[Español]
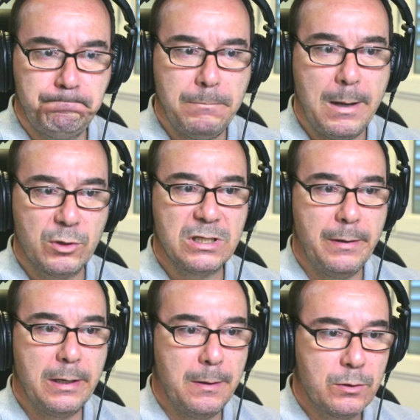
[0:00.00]
vamos a
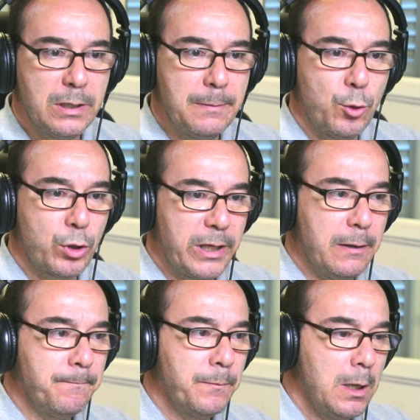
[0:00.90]
ver, vamos a ver por
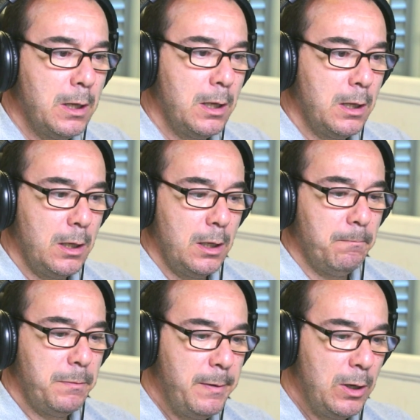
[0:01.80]
qué.
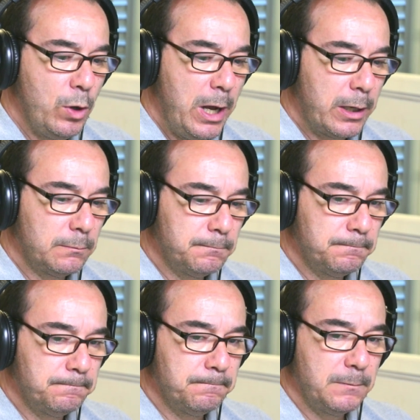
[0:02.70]
primer lugar,
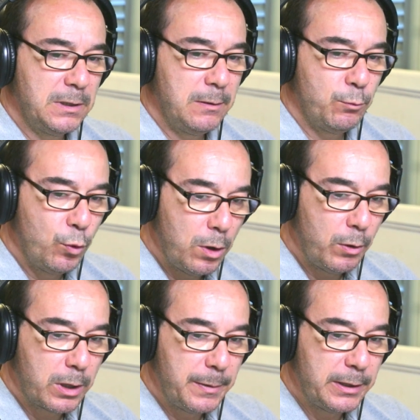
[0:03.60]
y
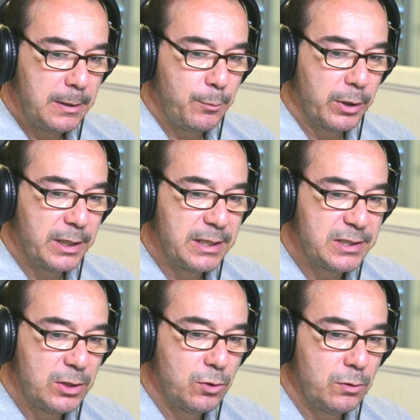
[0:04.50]
vuelvo a repetir, porque es que
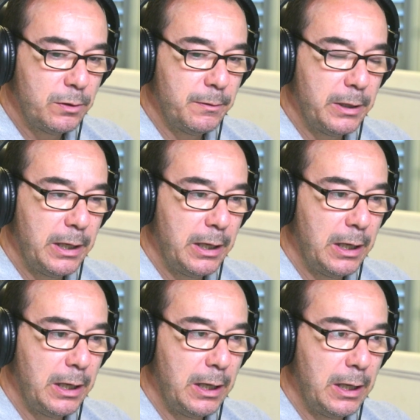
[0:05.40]
si no,
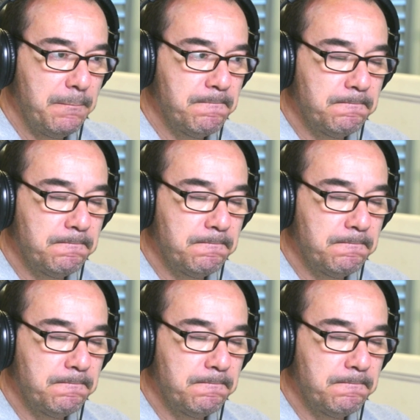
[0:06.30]
eh,